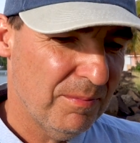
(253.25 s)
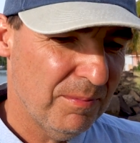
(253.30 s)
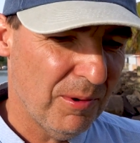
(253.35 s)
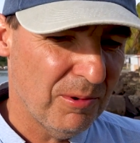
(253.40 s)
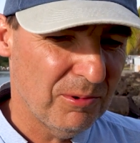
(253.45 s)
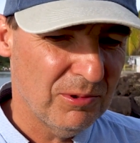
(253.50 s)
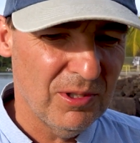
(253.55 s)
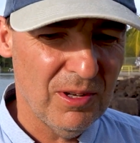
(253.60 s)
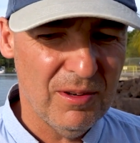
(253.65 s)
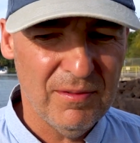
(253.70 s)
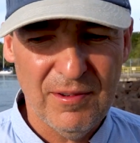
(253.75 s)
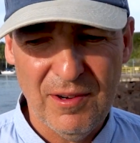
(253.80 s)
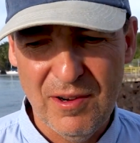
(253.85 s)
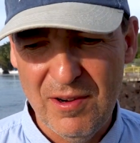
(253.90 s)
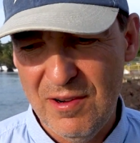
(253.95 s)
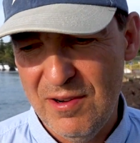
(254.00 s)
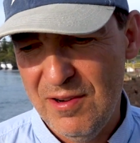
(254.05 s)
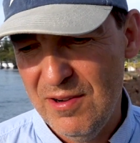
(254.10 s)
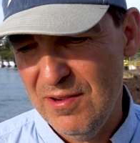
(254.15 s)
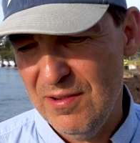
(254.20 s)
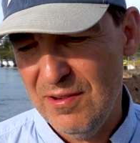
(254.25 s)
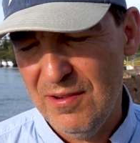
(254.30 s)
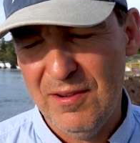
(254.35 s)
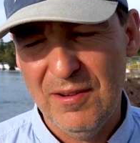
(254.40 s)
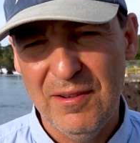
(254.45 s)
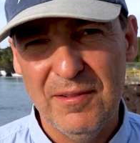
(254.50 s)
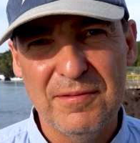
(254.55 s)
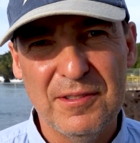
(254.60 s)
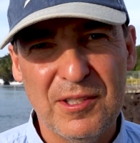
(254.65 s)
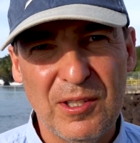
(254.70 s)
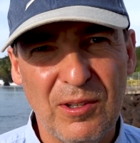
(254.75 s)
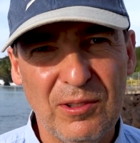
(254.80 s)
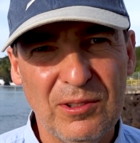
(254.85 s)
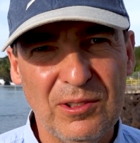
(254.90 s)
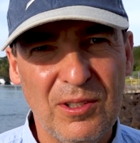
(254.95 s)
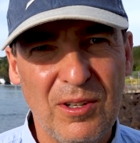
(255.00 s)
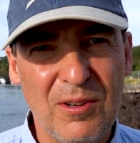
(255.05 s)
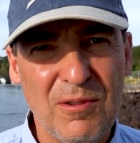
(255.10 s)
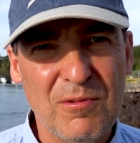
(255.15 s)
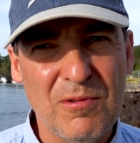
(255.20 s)

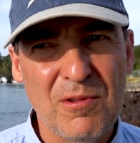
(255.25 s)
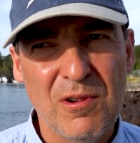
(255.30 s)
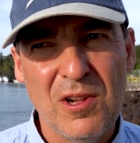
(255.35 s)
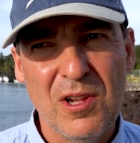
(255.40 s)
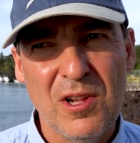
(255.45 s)
Południowo-Wschodnią.